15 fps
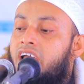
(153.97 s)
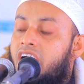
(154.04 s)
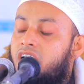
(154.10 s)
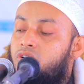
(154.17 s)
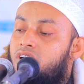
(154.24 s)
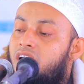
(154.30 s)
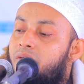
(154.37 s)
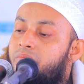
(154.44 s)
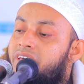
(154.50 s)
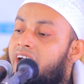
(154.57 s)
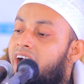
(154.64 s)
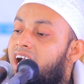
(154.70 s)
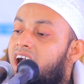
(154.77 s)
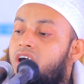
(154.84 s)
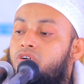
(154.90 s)
এখন আমি
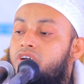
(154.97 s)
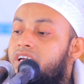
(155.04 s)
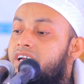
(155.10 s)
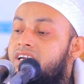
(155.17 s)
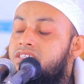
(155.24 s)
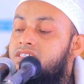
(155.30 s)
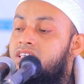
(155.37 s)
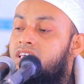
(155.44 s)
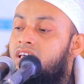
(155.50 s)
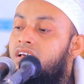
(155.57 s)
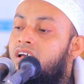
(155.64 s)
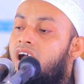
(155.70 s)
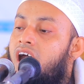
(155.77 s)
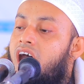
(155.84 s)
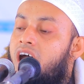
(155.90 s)
একা হয়ে গেছি
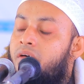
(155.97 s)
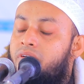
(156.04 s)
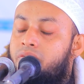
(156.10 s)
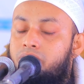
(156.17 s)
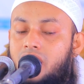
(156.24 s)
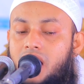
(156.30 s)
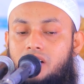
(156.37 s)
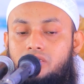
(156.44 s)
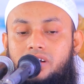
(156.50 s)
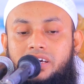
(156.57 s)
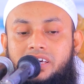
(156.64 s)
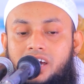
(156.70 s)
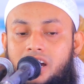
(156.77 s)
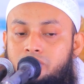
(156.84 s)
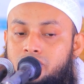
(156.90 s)
আমার মাও
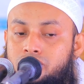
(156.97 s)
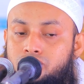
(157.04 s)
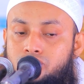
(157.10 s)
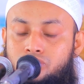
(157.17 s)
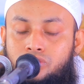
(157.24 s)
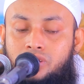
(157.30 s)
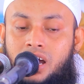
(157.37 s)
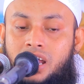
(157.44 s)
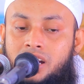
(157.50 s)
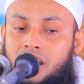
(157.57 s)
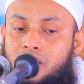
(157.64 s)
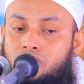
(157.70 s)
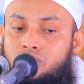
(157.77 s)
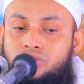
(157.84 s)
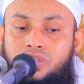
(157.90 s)
নাকি আমার জন্য
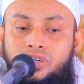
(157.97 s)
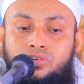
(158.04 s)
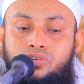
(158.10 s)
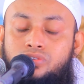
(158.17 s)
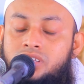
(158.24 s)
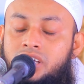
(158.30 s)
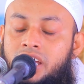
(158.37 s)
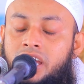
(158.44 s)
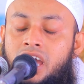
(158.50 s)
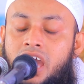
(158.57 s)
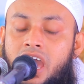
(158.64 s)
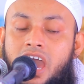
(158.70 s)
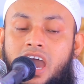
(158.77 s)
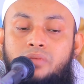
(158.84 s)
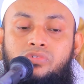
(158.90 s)
কান্না করতে করতে
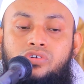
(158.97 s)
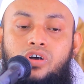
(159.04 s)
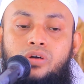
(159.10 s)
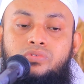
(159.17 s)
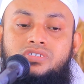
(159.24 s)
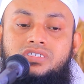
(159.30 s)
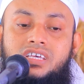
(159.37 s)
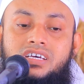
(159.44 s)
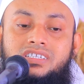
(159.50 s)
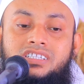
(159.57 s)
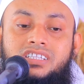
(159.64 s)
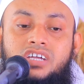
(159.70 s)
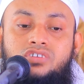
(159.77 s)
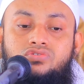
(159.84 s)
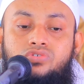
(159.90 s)
এমন অবস্থা যে
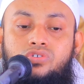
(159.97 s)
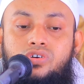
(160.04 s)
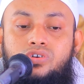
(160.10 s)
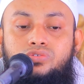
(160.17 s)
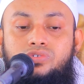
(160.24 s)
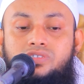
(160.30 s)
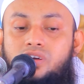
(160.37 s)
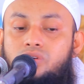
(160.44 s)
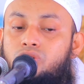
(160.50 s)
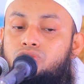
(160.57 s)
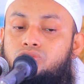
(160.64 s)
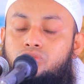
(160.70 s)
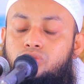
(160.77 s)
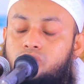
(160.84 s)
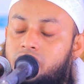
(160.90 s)
তার চোখ দুইটা
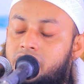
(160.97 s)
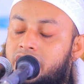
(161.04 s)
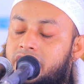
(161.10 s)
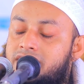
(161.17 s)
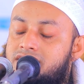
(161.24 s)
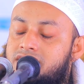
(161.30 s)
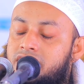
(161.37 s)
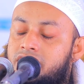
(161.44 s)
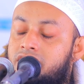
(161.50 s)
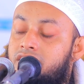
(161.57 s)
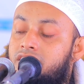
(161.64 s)
অন্ধ হয়ে গেছে